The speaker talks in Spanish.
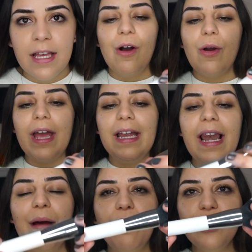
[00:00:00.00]
Ok,
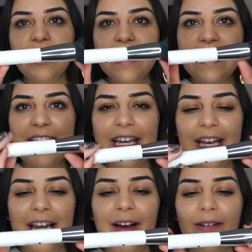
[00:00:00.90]
la brocha en sí,
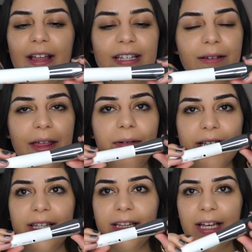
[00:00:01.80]
la verdad es que de
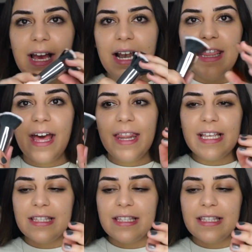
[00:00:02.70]
bastante calidad,